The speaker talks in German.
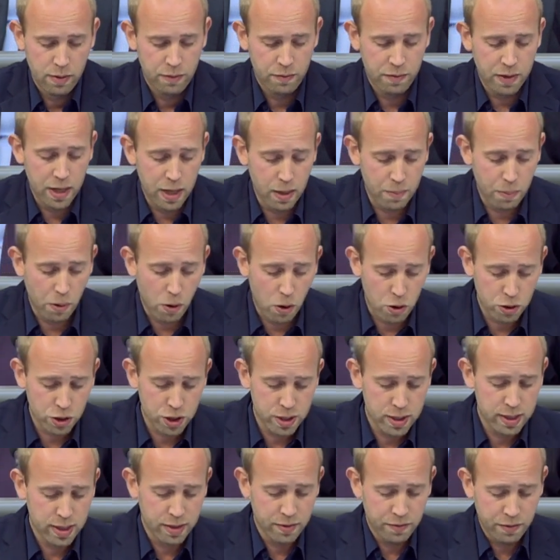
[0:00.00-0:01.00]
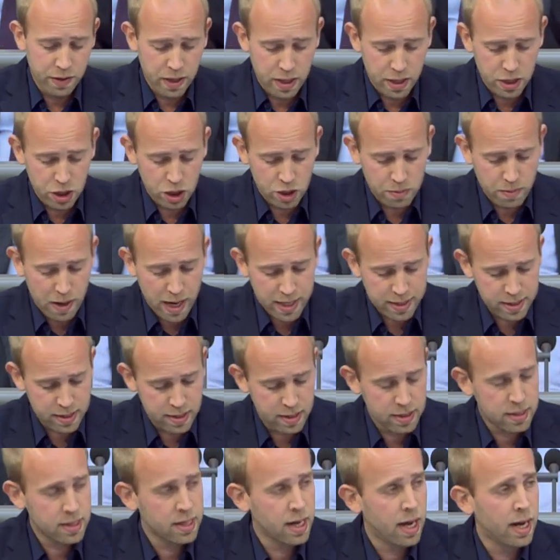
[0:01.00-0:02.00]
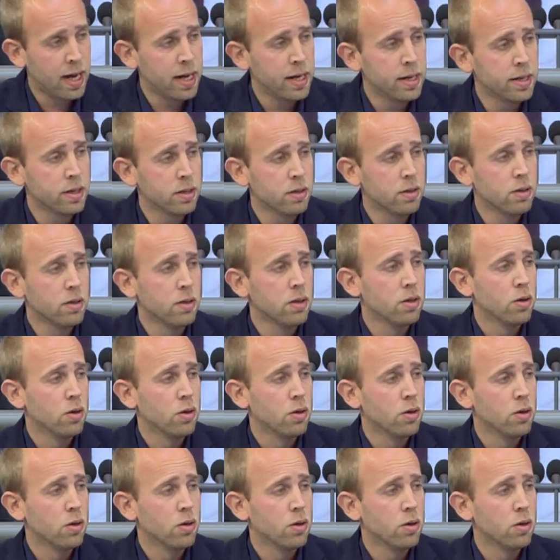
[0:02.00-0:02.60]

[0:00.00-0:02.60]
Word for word: Viele Branchen sind wieder in schwarzen Zahlen,